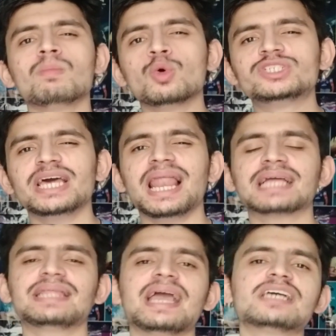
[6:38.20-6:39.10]
मुझे
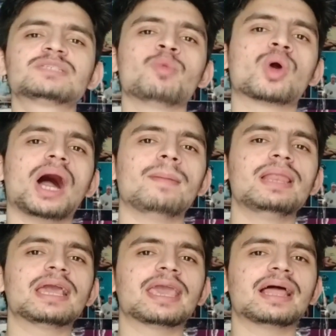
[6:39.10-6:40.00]
लगता है इस
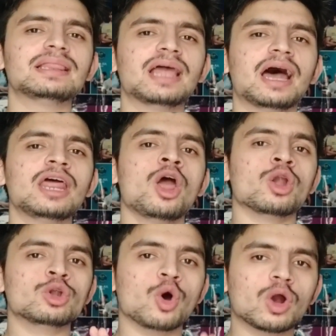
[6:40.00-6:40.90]
मुकाबले के अंदर
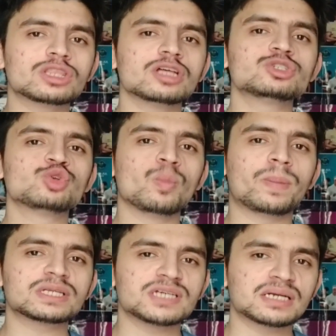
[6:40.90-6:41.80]
नॉर्दर्न
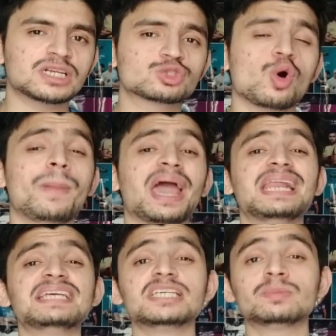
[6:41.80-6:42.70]
सुपर चार्जर्स को
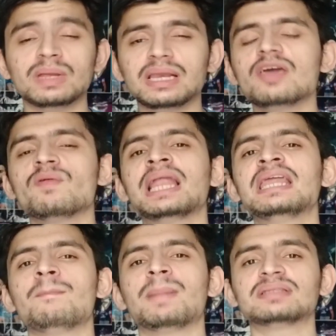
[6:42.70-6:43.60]
पहली जीत मिलने
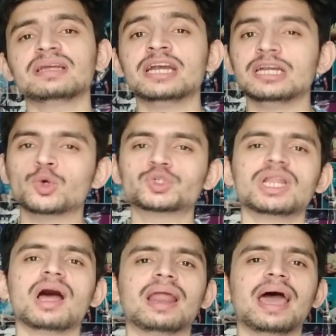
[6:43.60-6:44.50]
वाली है पता नहीं
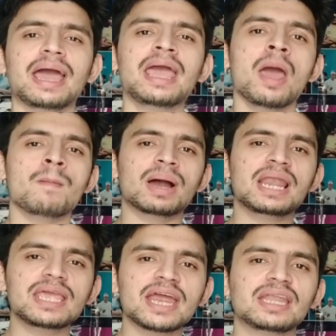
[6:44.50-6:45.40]
इंट्यूशन आ रहा है
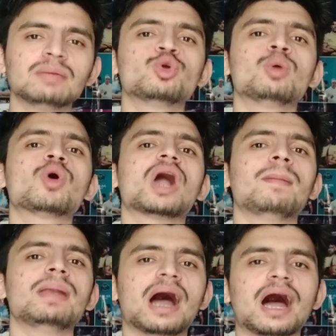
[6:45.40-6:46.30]
भले ये टीम दो
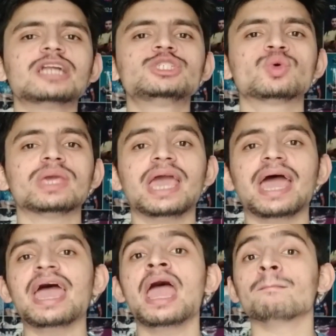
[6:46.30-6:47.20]
मुकाबले हार चुकी
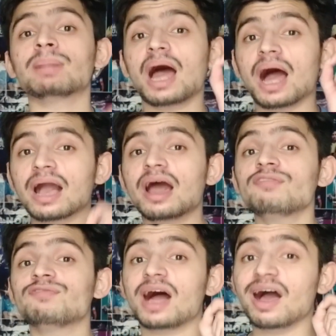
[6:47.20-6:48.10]
है पर अगर
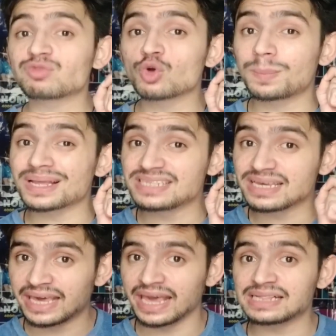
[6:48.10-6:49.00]
फाफ डू प्लसी
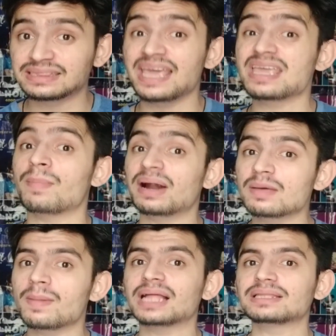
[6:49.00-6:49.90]
खेलते हैं ये
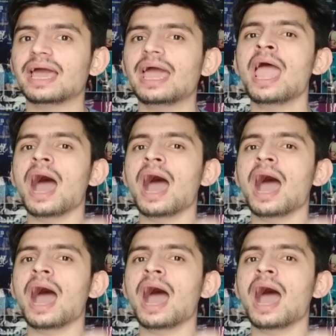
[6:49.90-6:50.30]
बड़ी बात है